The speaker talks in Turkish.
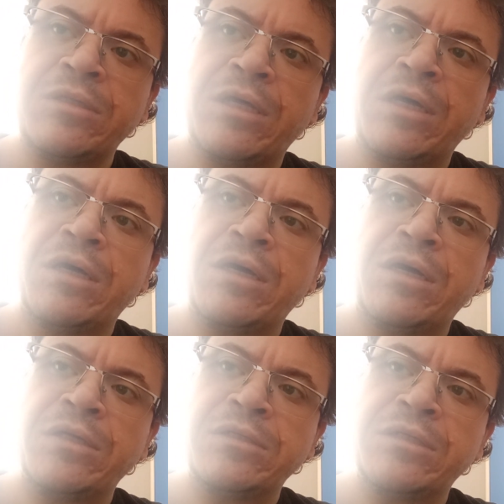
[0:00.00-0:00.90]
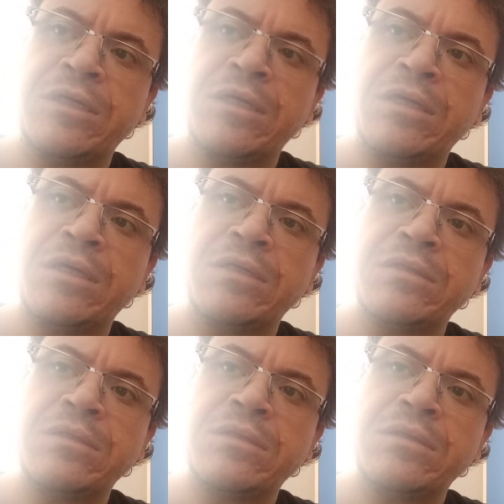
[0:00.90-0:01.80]
Daha Hanna
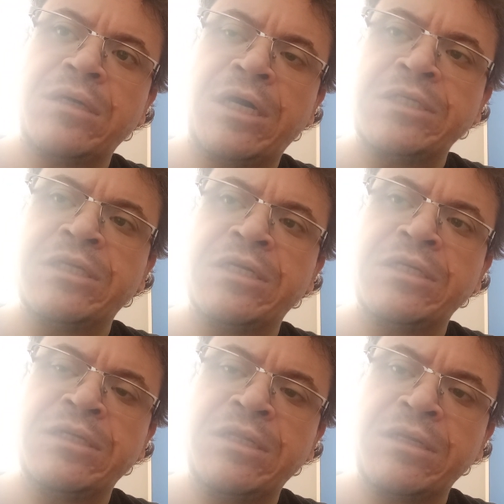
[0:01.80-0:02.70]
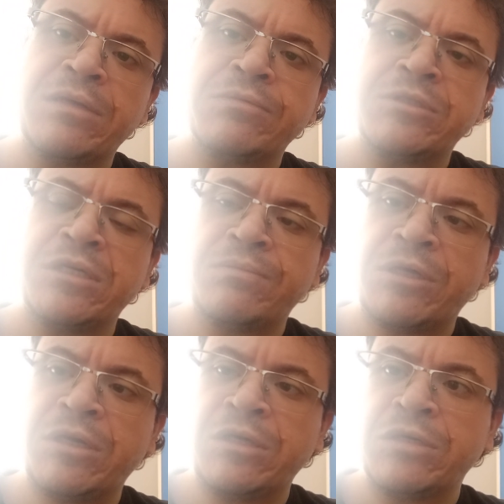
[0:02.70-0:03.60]
Aydan'a neler yapacak
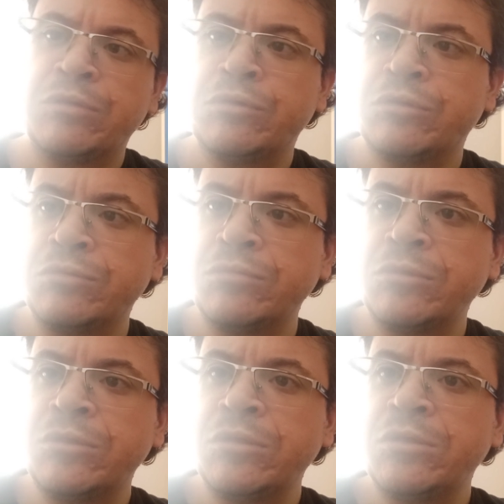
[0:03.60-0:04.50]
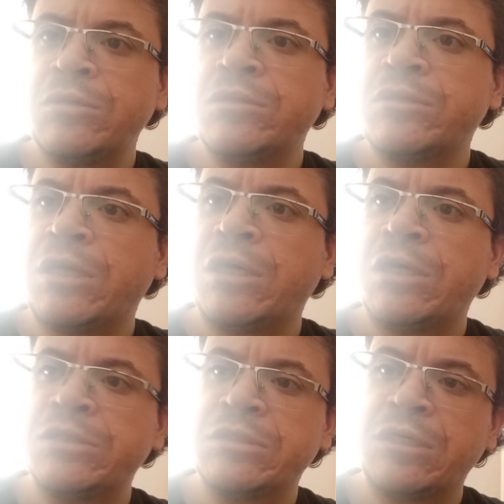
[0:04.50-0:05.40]
merak ediyorum. Daha
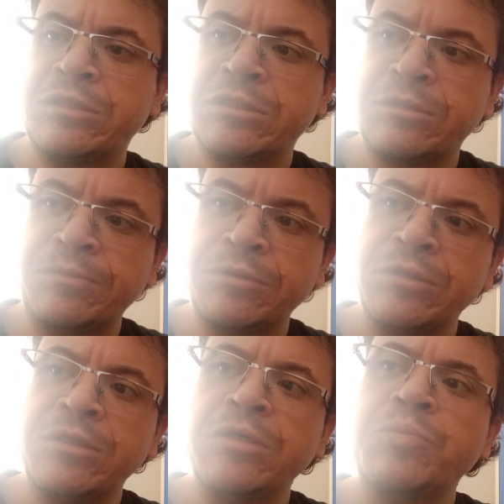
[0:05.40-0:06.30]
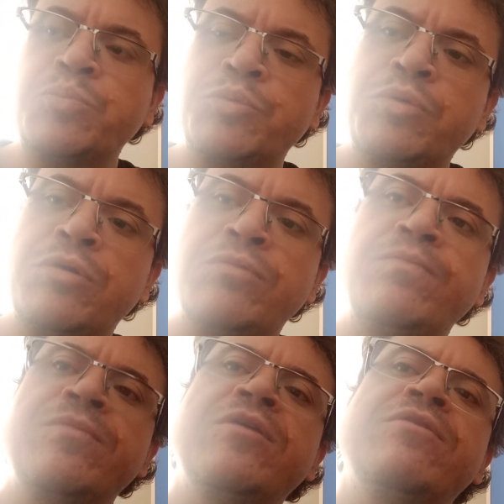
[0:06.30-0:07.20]
Han'ı kaçırıp bu
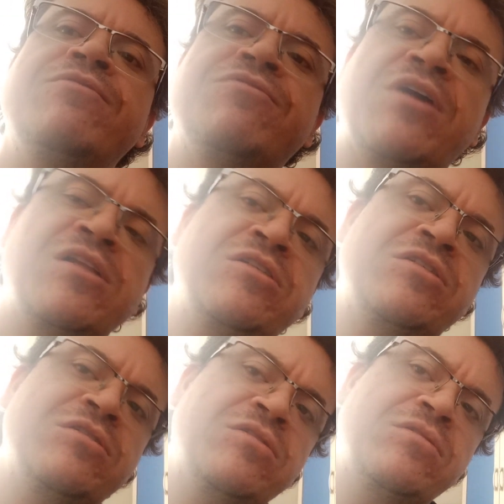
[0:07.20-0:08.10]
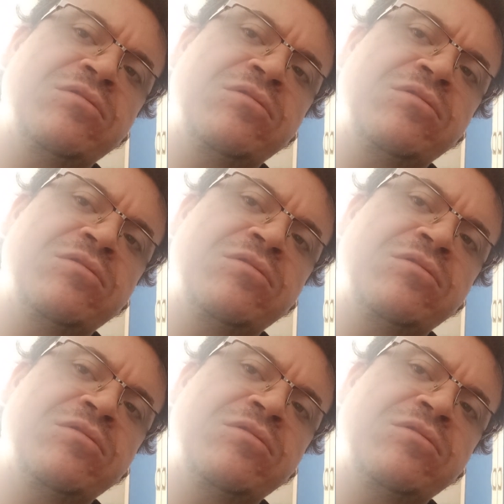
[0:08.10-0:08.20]
bölüm felç